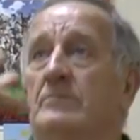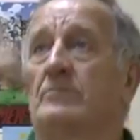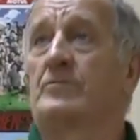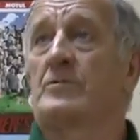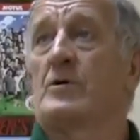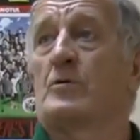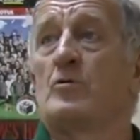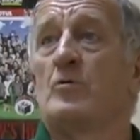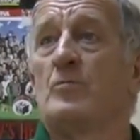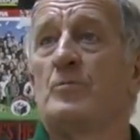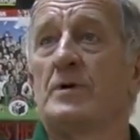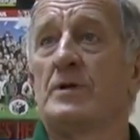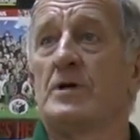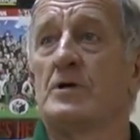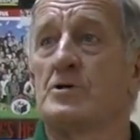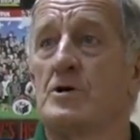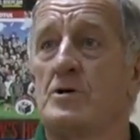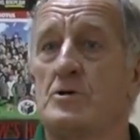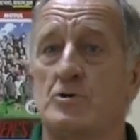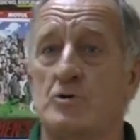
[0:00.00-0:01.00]
в таком
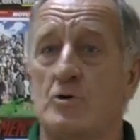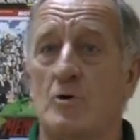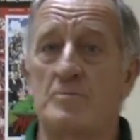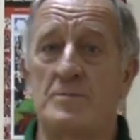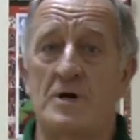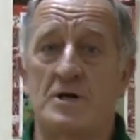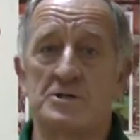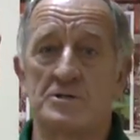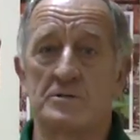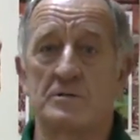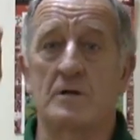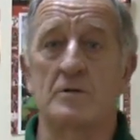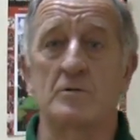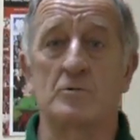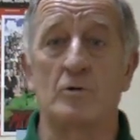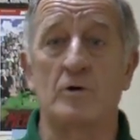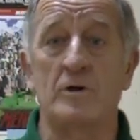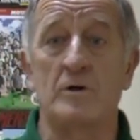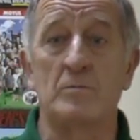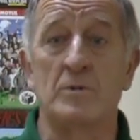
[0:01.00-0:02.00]
положении, что мяч
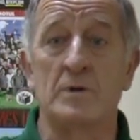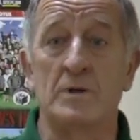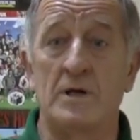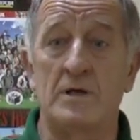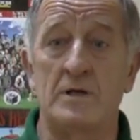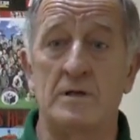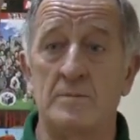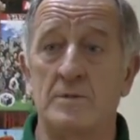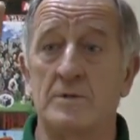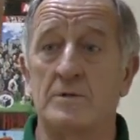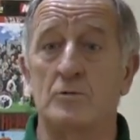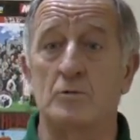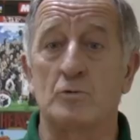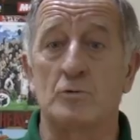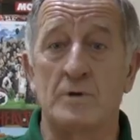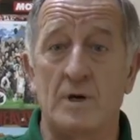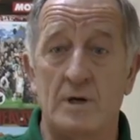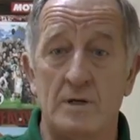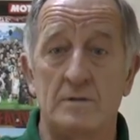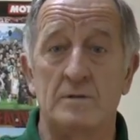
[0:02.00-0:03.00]
траектория была именно
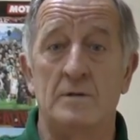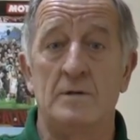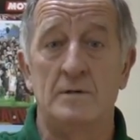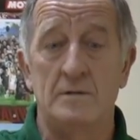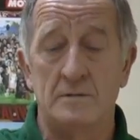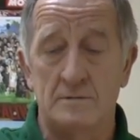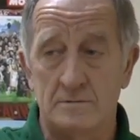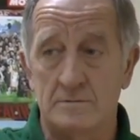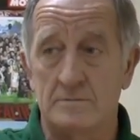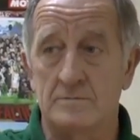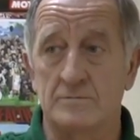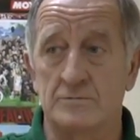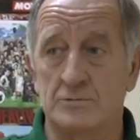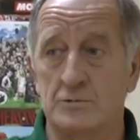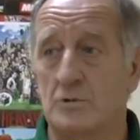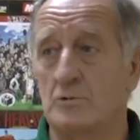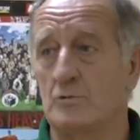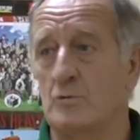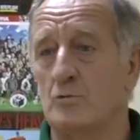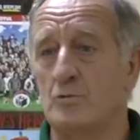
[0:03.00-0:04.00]
туда, в
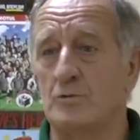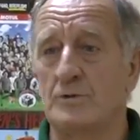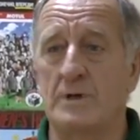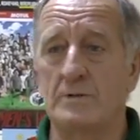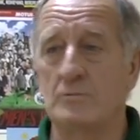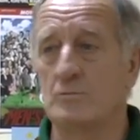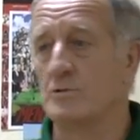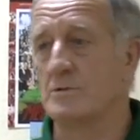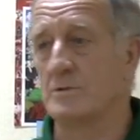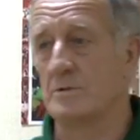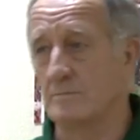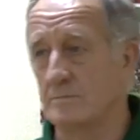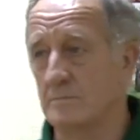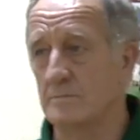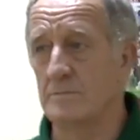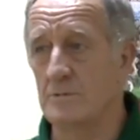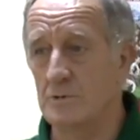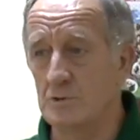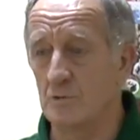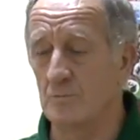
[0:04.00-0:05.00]
зонку, куда нужно
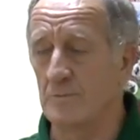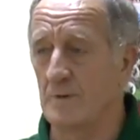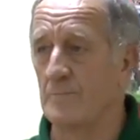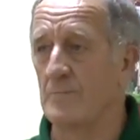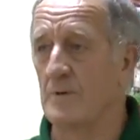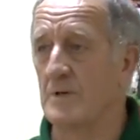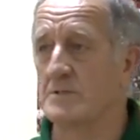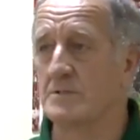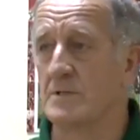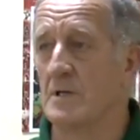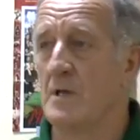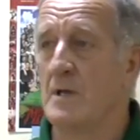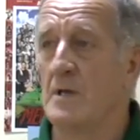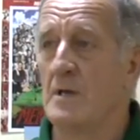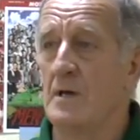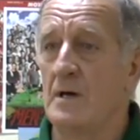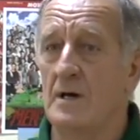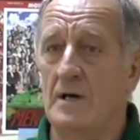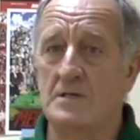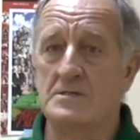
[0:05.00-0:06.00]
мячу попасть.
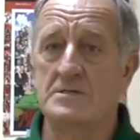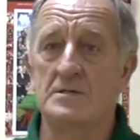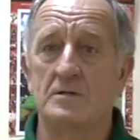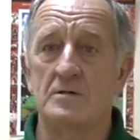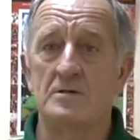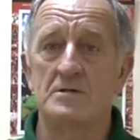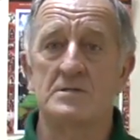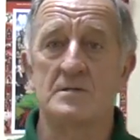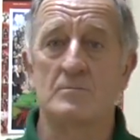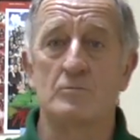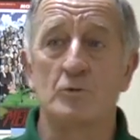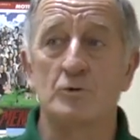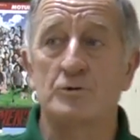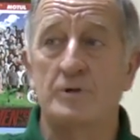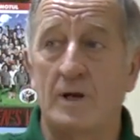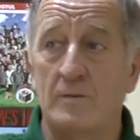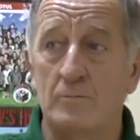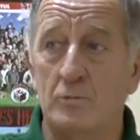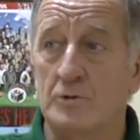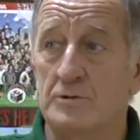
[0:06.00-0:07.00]
А если кисти будут
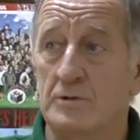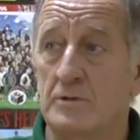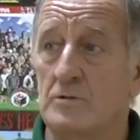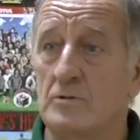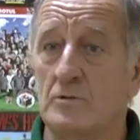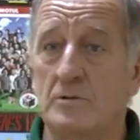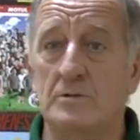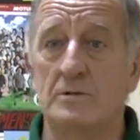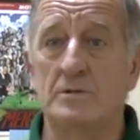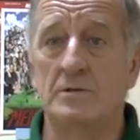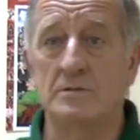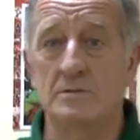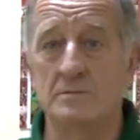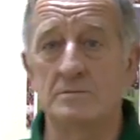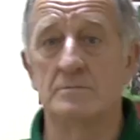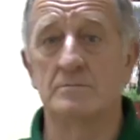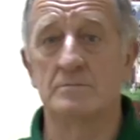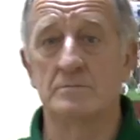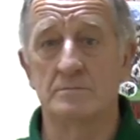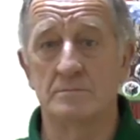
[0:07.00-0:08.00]
работать, то это
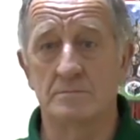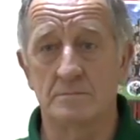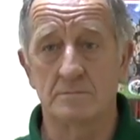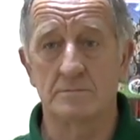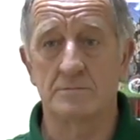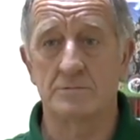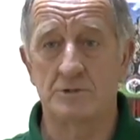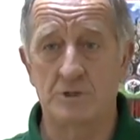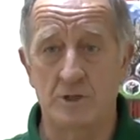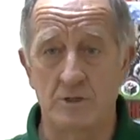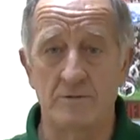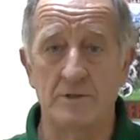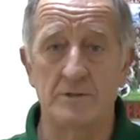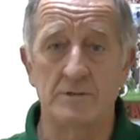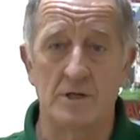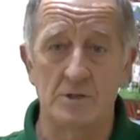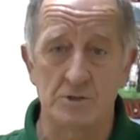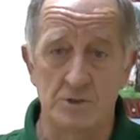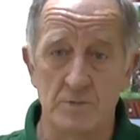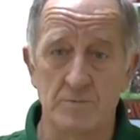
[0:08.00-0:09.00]

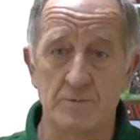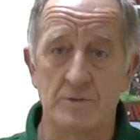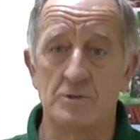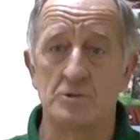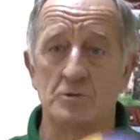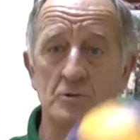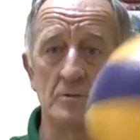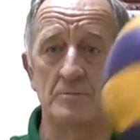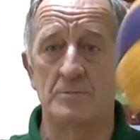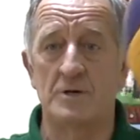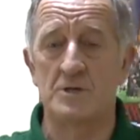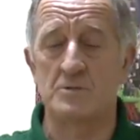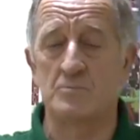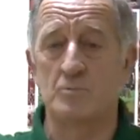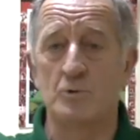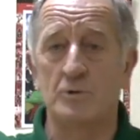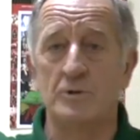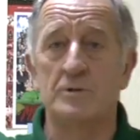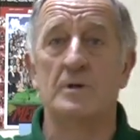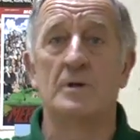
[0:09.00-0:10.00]
чревато ошибкой, что мяч
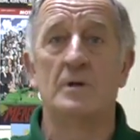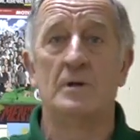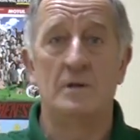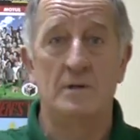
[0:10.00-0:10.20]
будет